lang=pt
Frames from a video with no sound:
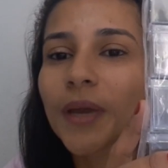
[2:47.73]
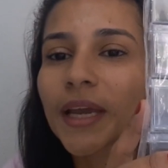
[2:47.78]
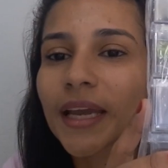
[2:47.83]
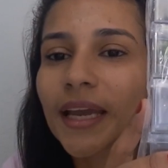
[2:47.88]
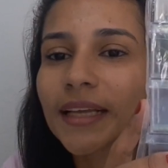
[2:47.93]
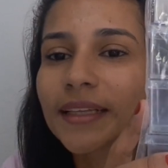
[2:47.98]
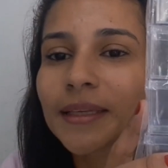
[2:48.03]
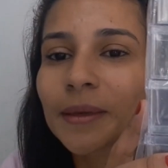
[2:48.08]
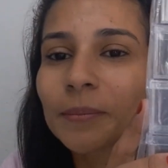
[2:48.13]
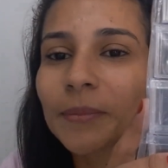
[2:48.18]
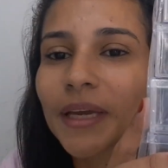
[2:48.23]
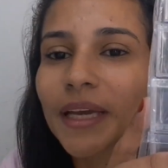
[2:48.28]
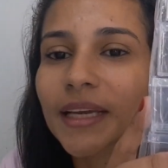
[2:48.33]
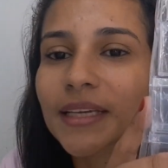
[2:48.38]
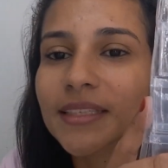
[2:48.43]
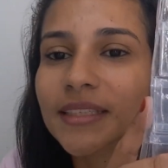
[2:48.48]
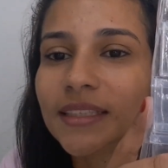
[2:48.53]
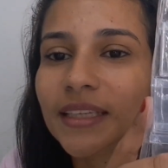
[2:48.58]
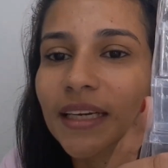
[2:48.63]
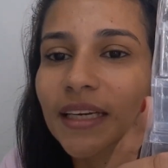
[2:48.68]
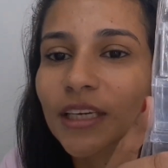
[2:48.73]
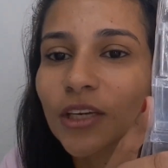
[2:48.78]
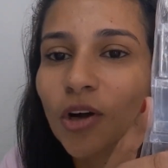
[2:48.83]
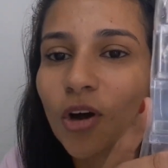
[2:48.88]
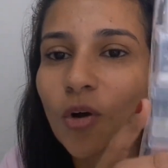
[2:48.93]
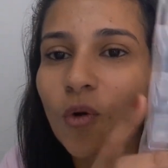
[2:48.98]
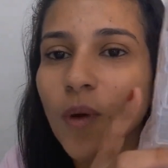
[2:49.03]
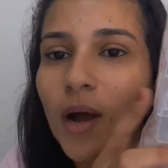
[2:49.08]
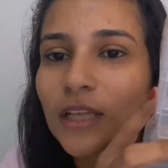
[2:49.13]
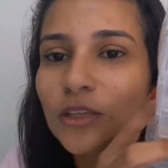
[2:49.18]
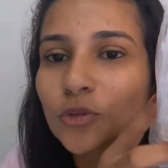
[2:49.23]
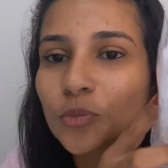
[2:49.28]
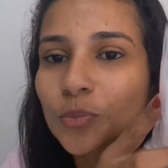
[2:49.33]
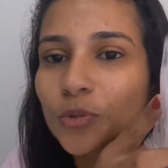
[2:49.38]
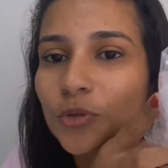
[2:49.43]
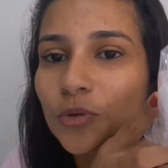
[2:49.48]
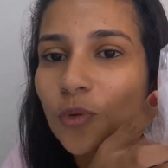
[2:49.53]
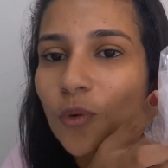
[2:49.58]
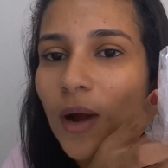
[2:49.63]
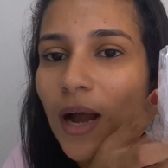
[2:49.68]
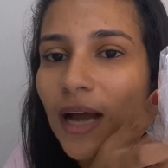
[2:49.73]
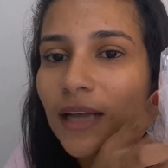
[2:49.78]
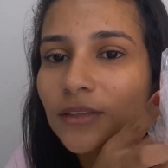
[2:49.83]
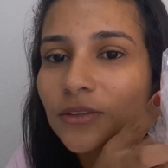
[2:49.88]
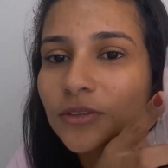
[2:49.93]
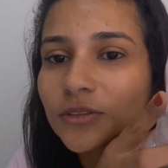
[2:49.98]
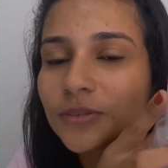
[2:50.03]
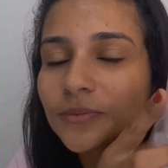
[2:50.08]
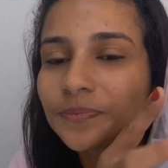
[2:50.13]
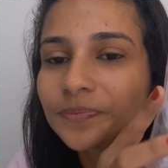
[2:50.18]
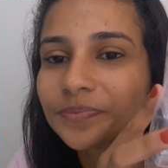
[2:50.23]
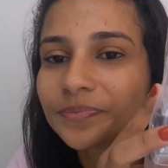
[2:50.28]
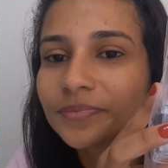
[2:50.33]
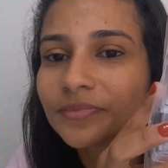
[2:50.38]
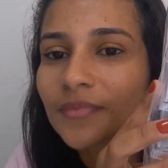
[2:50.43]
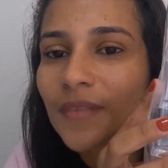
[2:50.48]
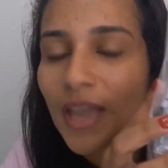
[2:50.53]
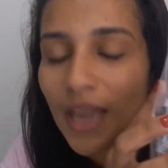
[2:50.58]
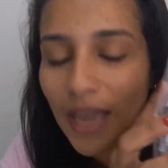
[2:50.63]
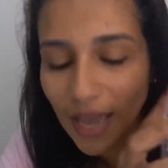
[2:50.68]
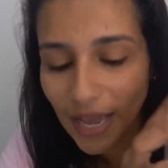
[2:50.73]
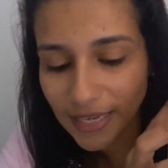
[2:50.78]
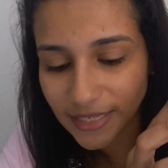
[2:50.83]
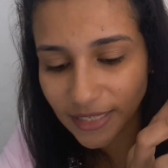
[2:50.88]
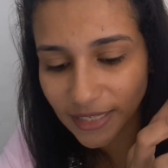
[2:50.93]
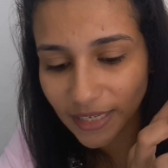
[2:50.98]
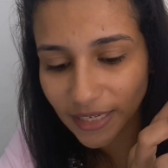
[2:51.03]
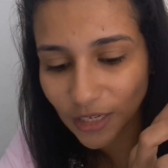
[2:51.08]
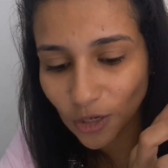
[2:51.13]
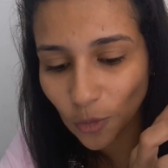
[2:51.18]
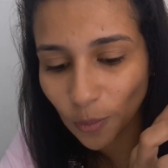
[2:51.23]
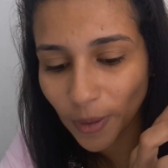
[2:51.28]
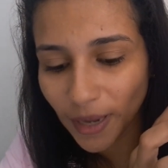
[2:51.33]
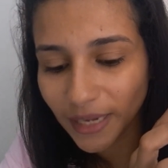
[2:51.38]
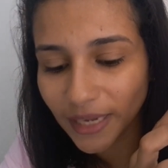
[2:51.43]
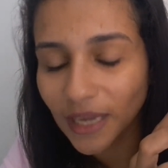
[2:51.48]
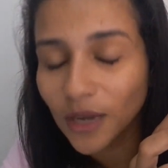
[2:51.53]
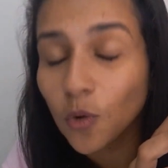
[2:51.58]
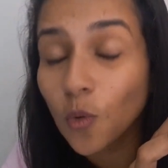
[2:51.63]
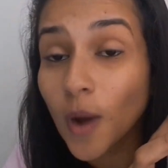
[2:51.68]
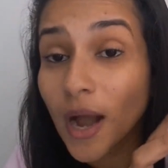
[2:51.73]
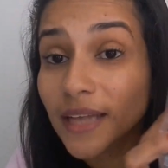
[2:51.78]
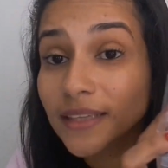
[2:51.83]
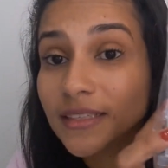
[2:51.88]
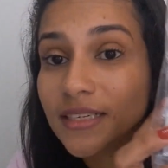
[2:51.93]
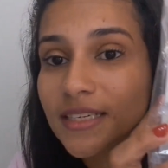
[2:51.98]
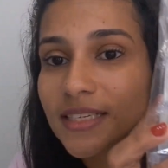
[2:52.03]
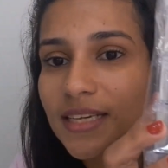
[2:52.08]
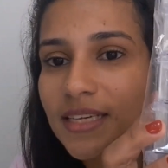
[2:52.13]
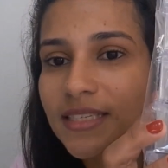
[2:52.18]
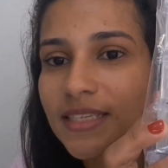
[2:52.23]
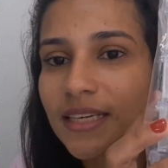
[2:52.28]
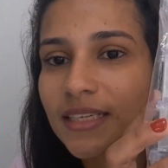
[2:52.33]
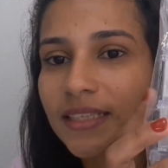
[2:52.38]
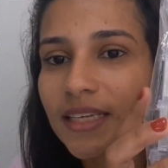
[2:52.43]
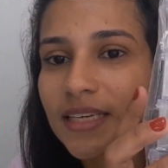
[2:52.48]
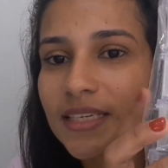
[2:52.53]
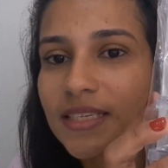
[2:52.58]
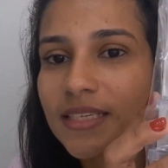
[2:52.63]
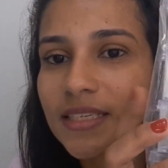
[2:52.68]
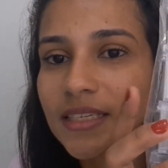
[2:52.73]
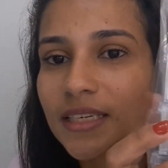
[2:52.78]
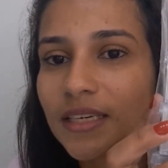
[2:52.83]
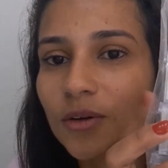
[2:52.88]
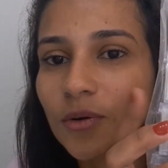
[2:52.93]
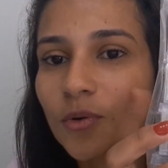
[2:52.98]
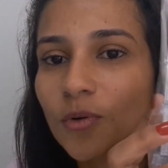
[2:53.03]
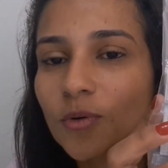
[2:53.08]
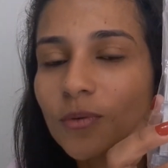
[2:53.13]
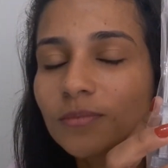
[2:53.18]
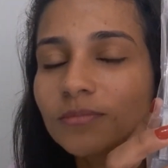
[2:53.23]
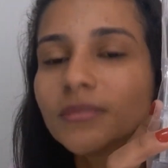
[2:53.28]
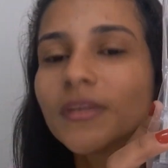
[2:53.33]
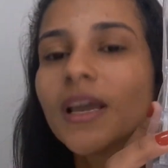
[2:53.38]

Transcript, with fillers: Peguei também essa daqui, ó. 4x4. Essa daqui eu paguei 4,65.